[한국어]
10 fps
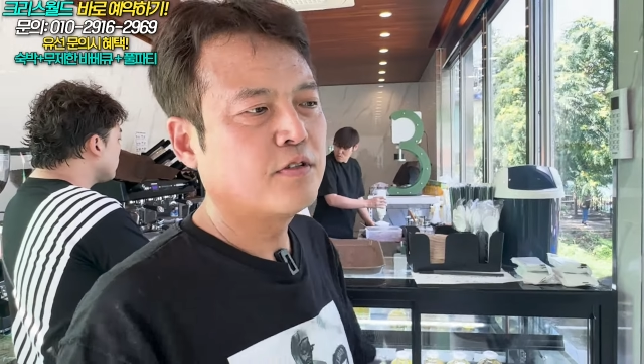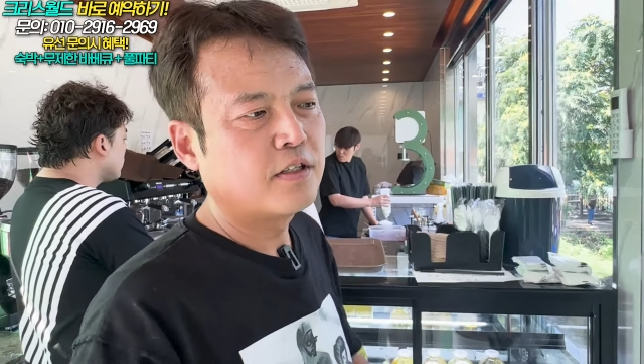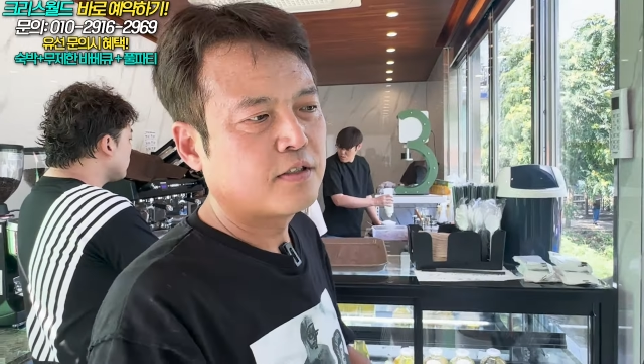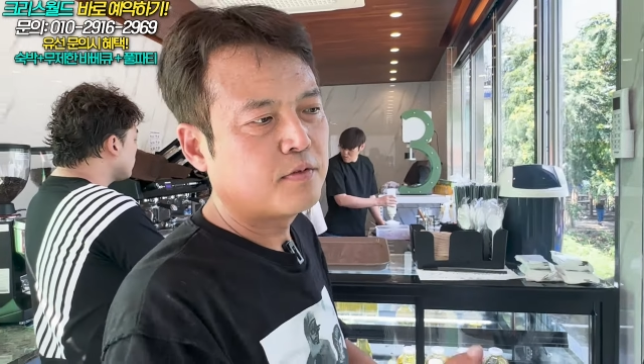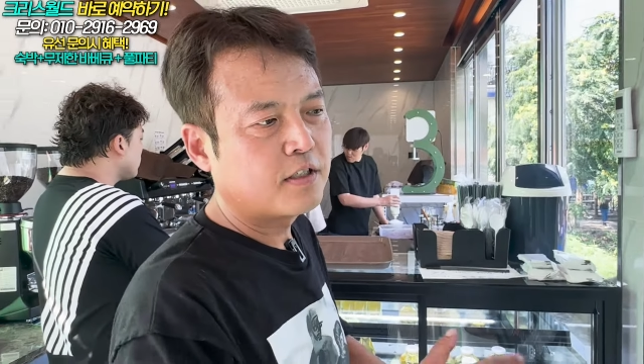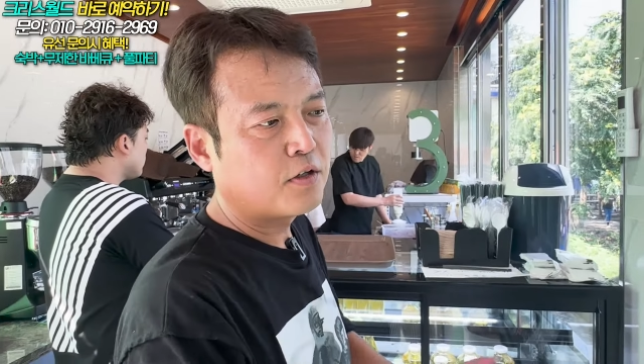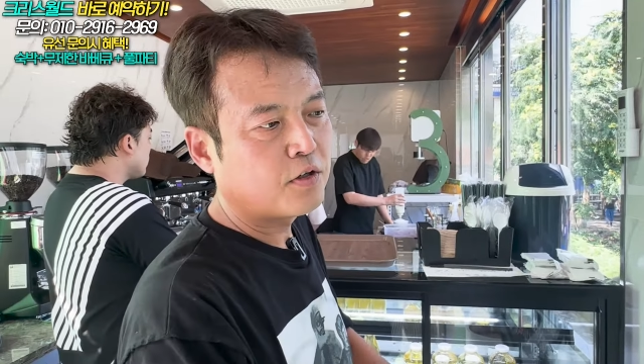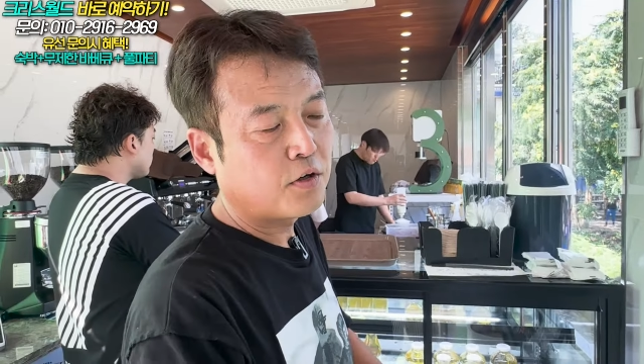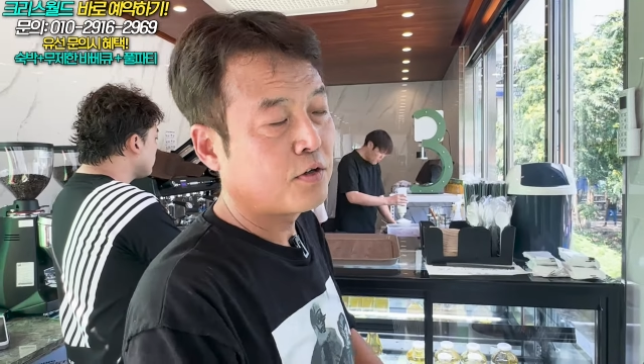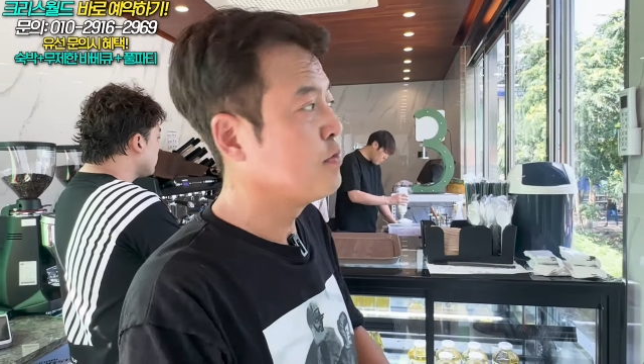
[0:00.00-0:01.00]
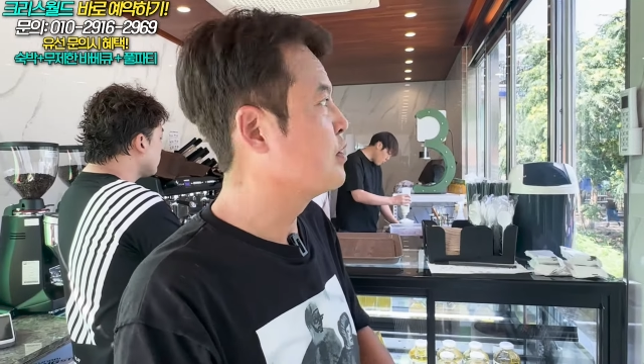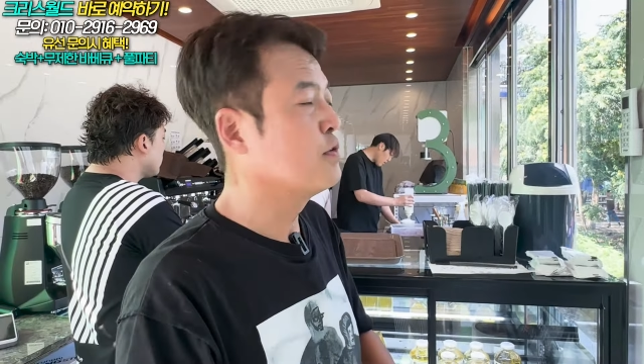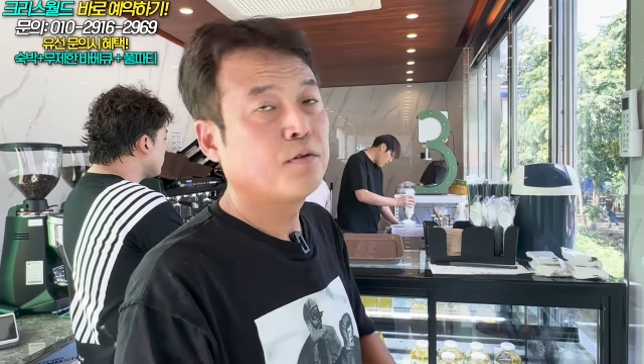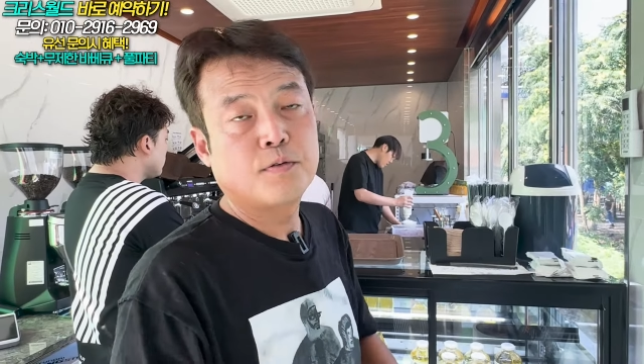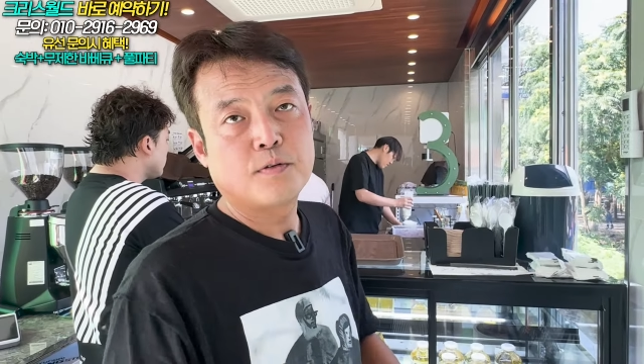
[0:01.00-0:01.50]
있는데, 지금 이제 여기
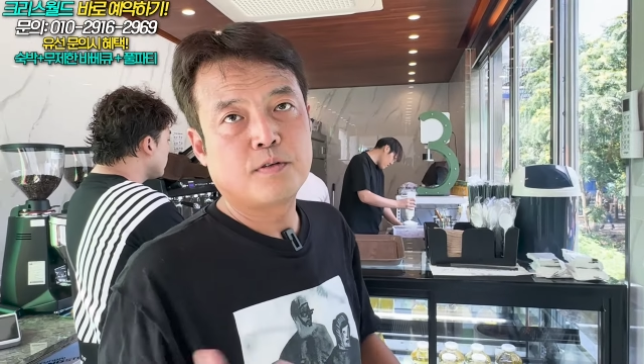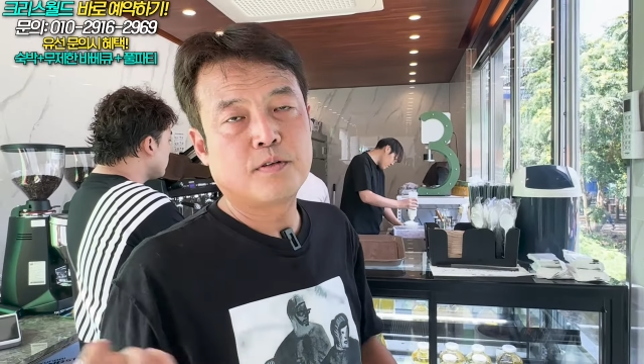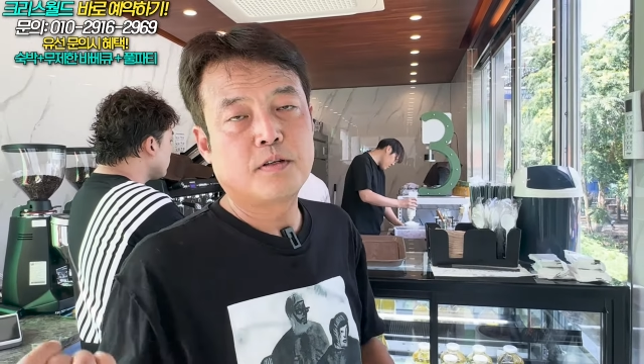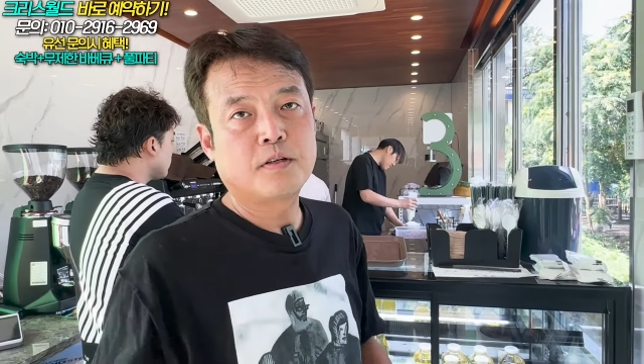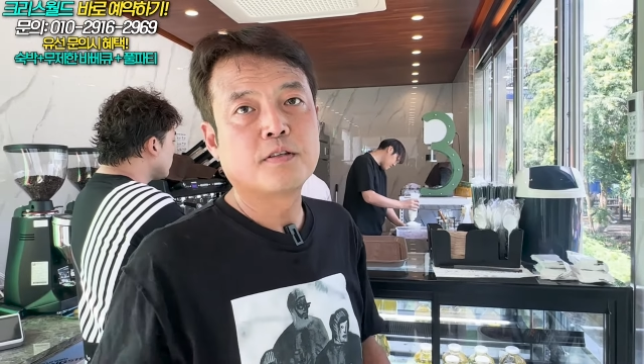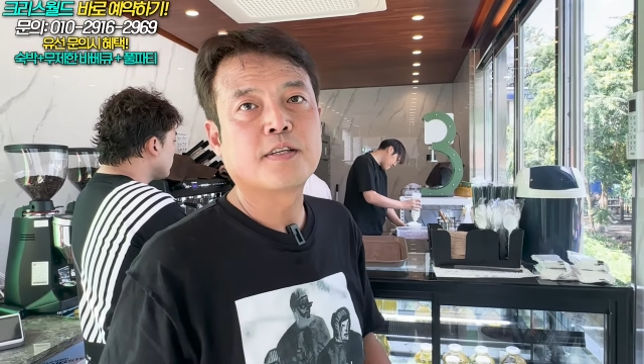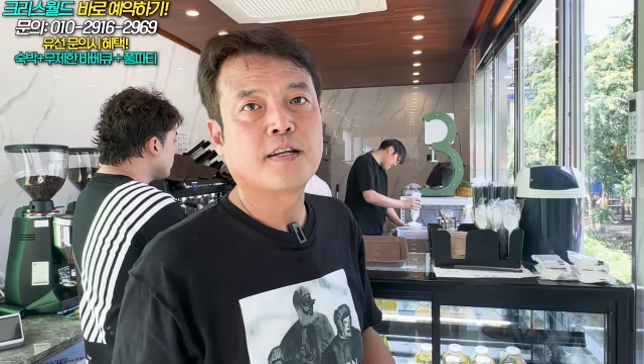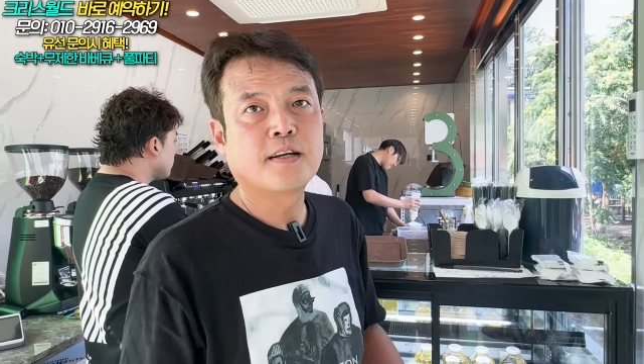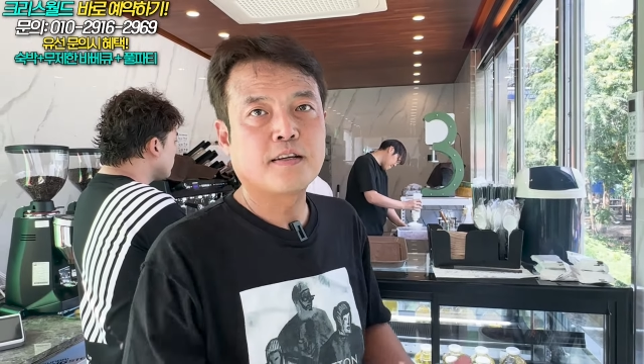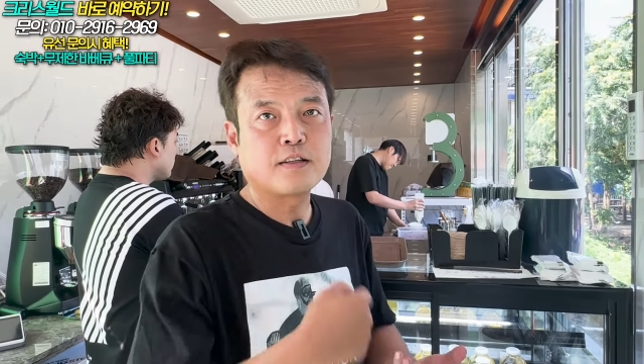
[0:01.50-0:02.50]
여름이고, 그렇잖아. 그러니까